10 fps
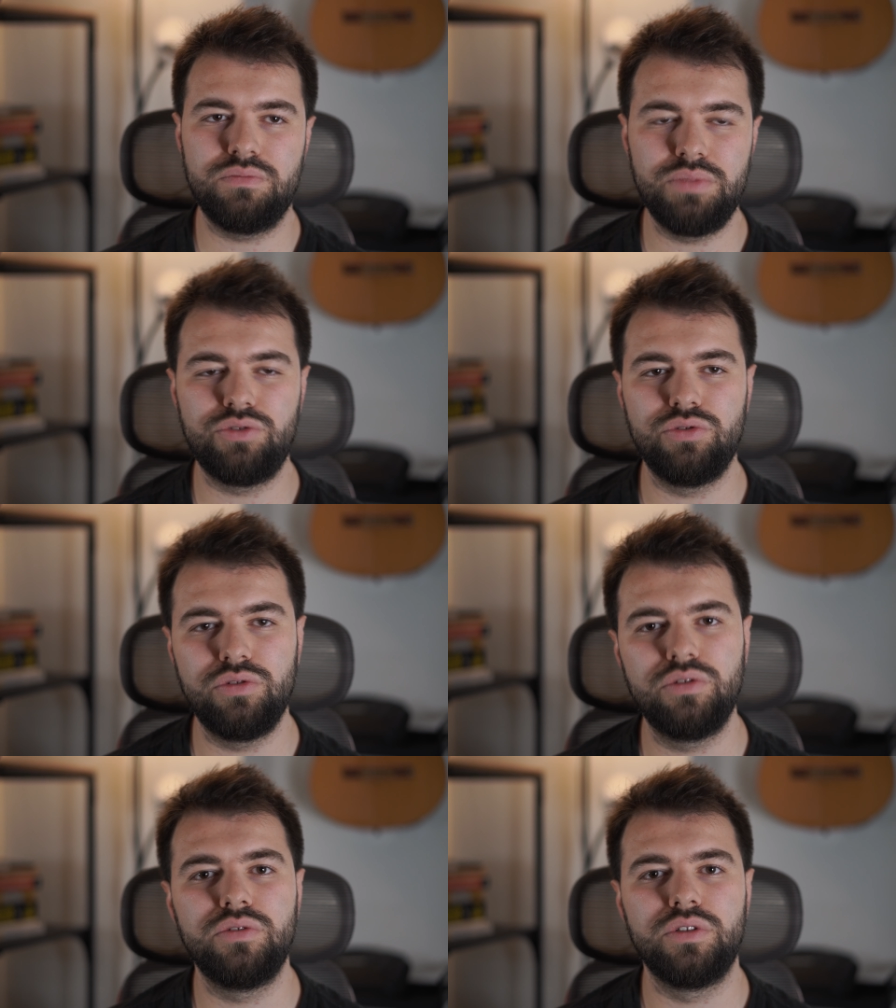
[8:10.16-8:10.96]
bir
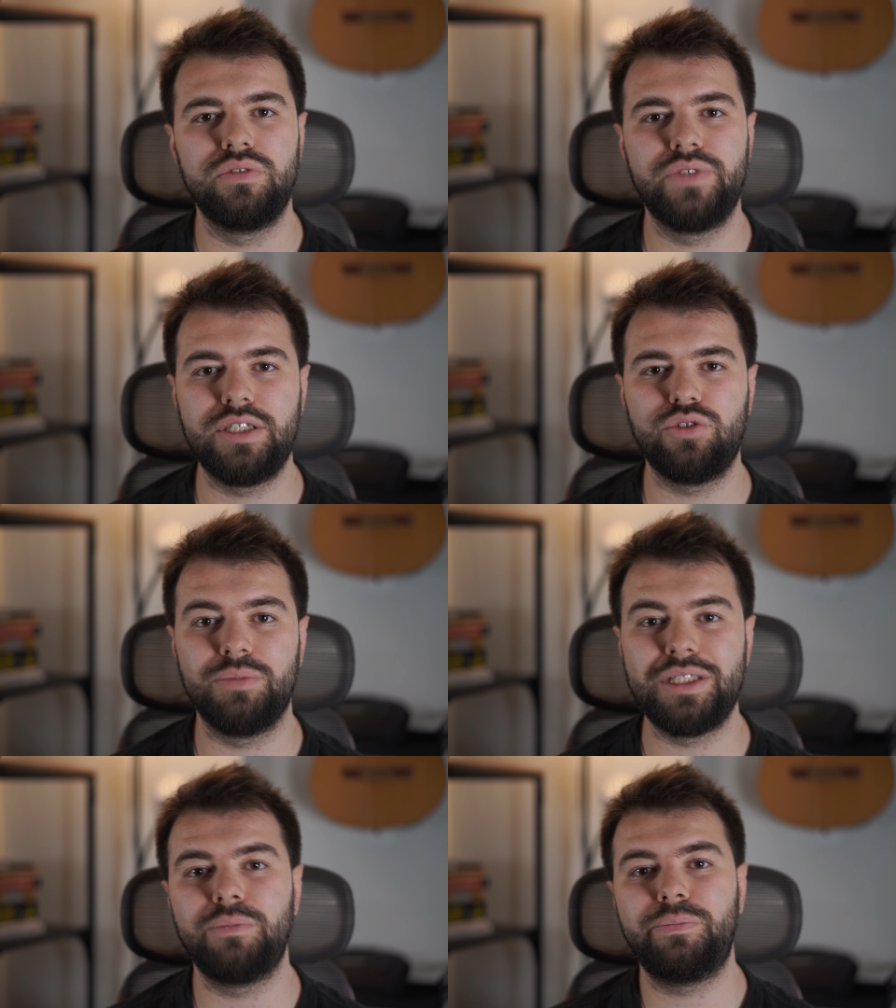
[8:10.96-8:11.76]
türlü e, vakit
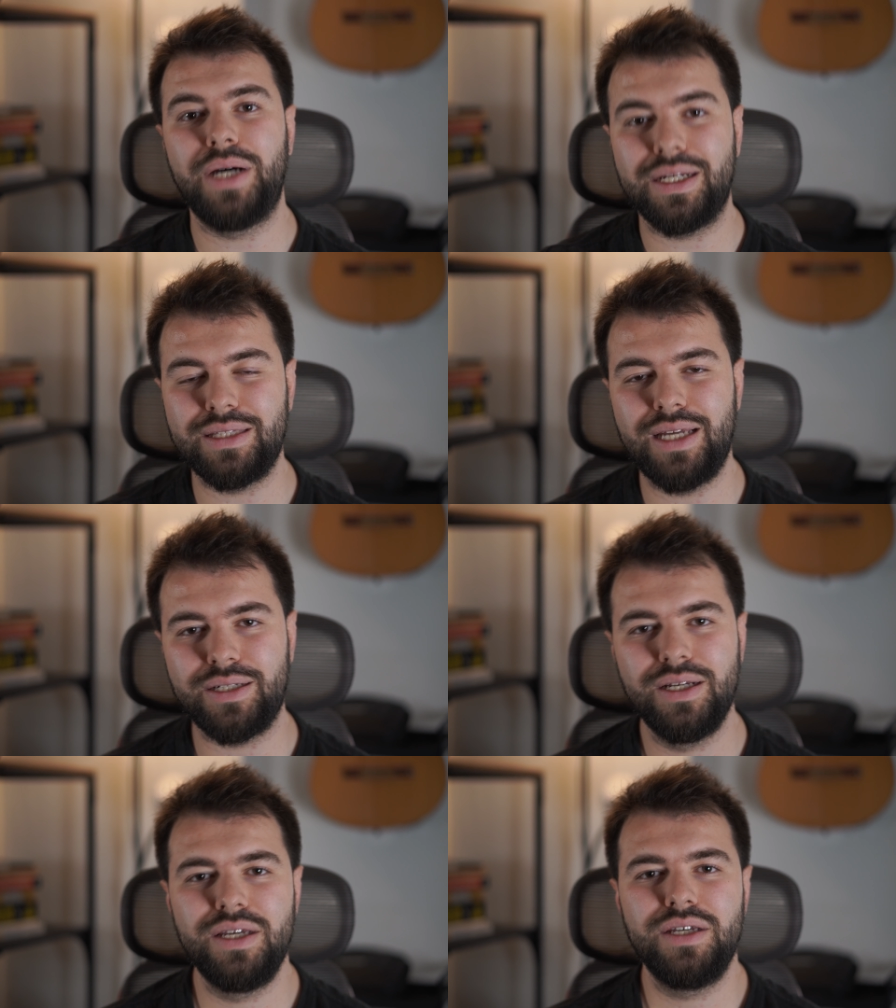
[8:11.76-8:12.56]
olmadı da
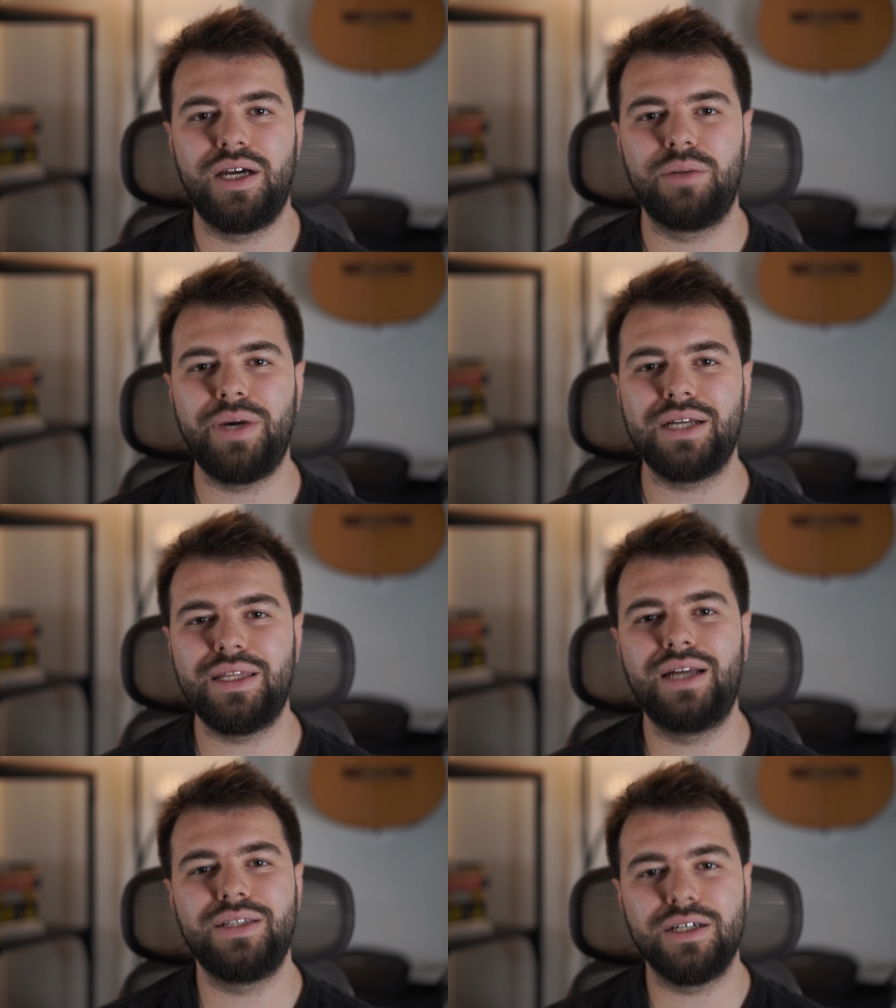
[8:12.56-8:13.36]
partner hani
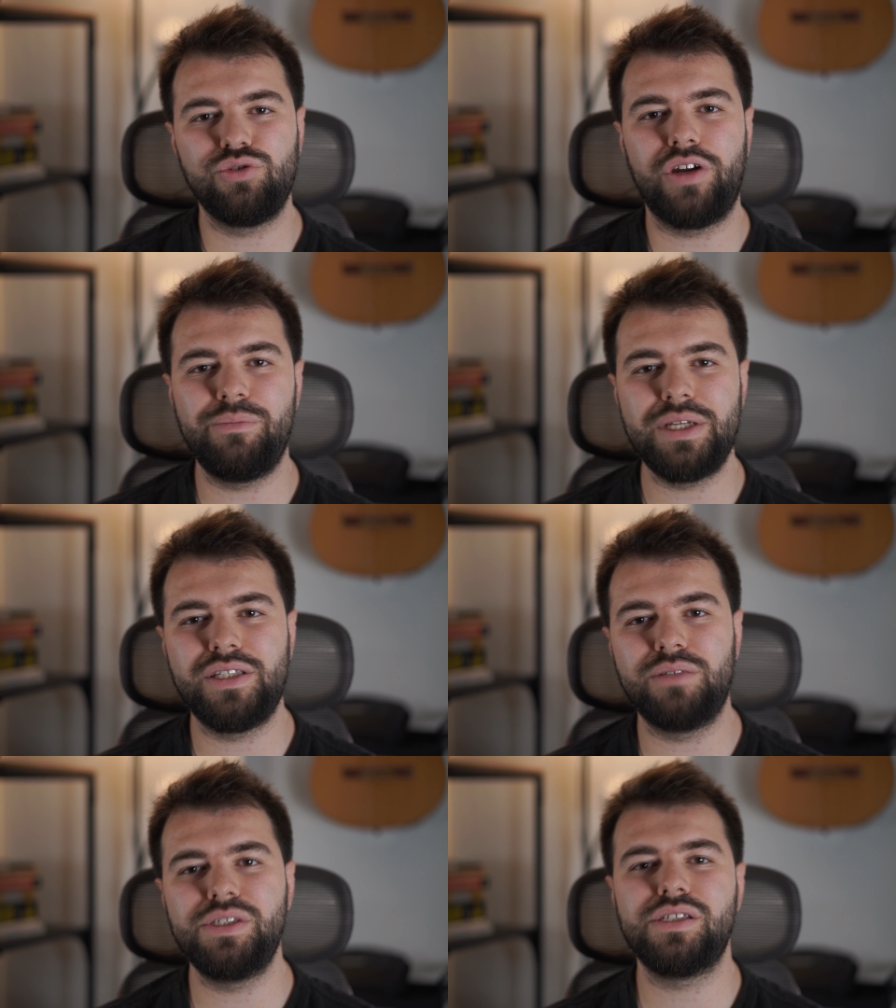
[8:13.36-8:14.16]
partnerli dans öğrenmek
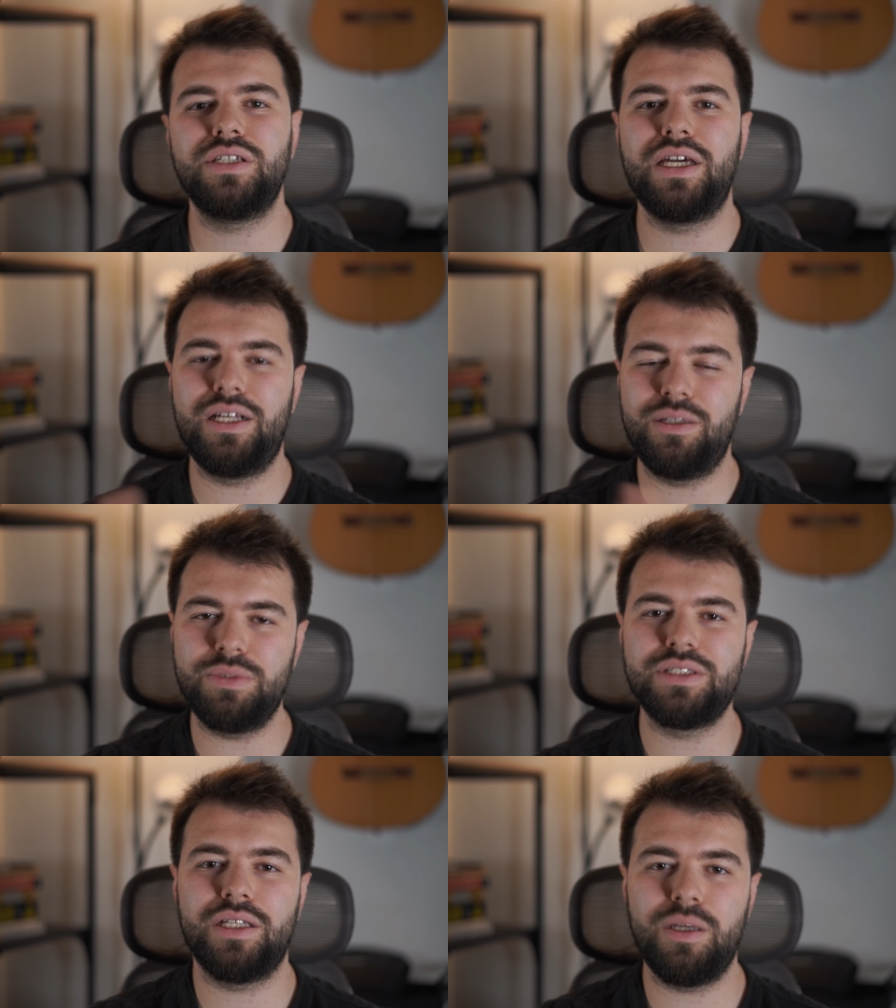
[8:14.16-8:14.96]
istediğim için genelde
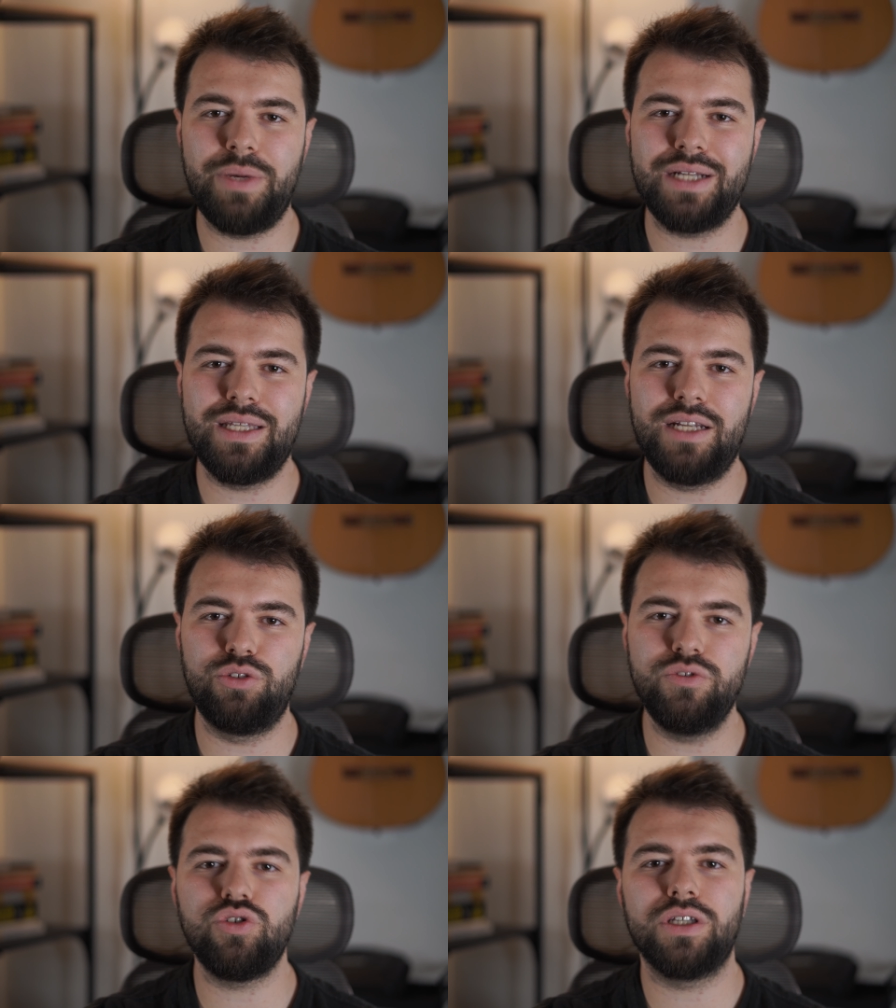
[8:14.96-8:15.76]
insanlar partnerli
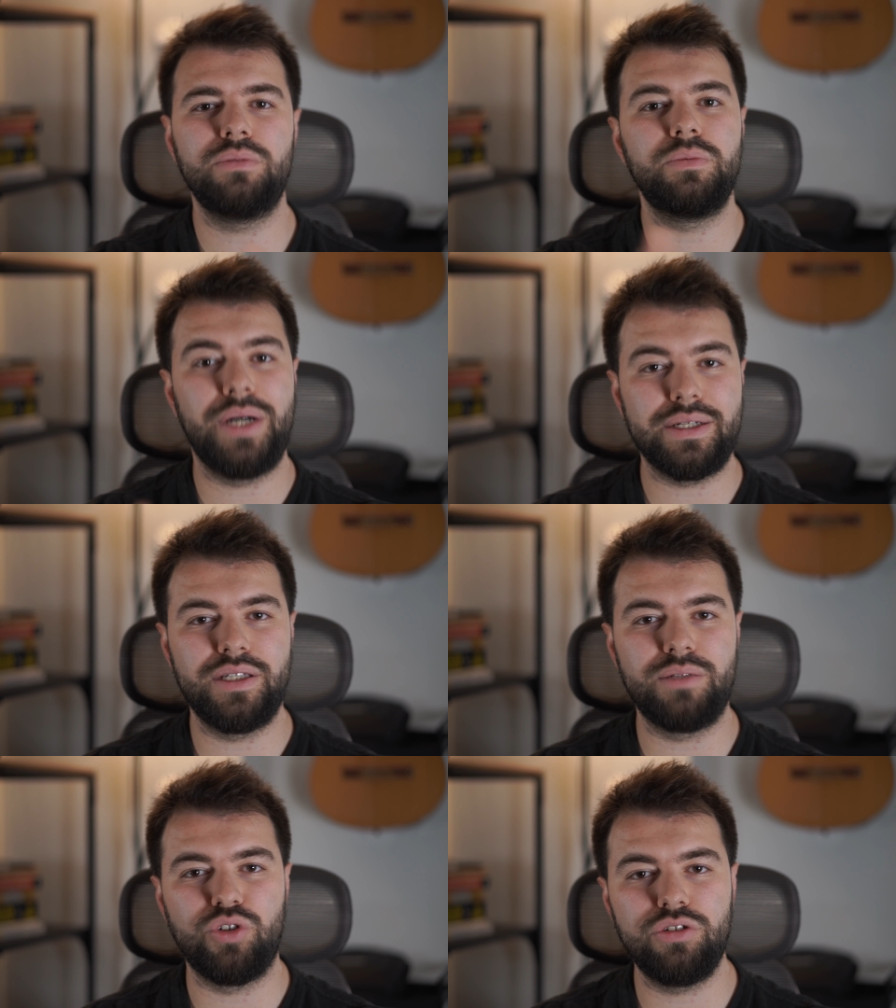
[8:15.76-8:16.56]
gidiyor. Şu anda bir
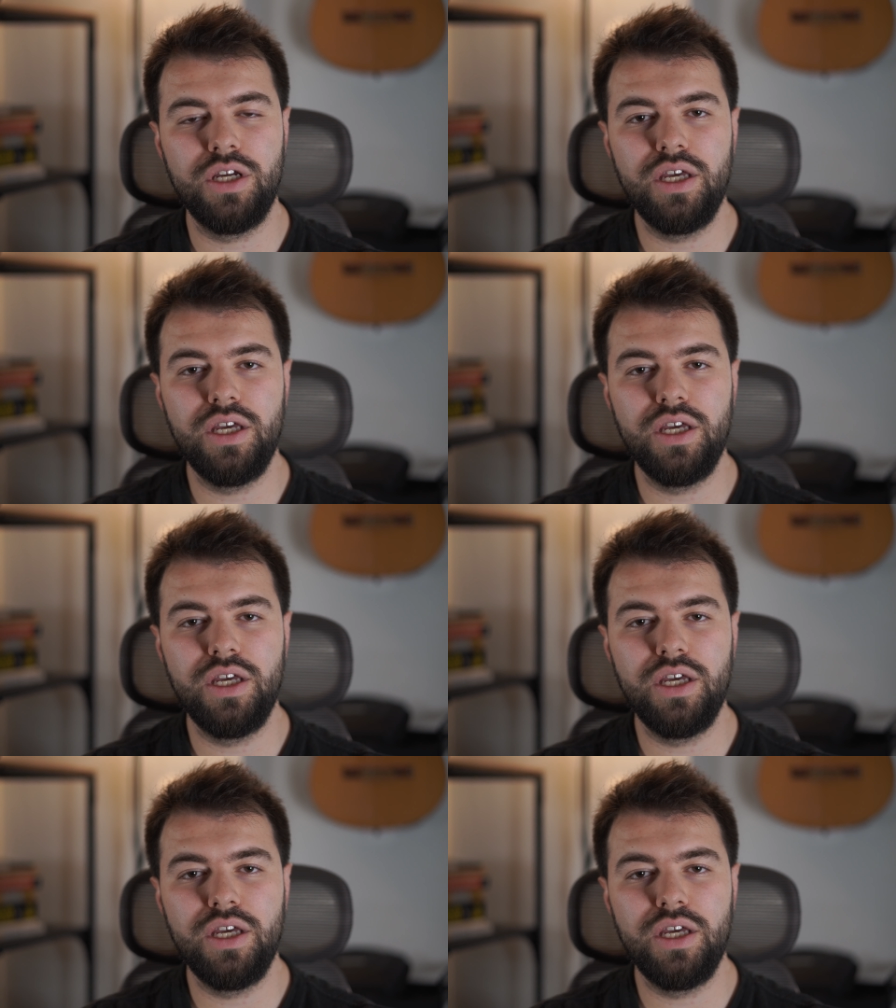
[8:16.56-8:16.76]
partnerim yok.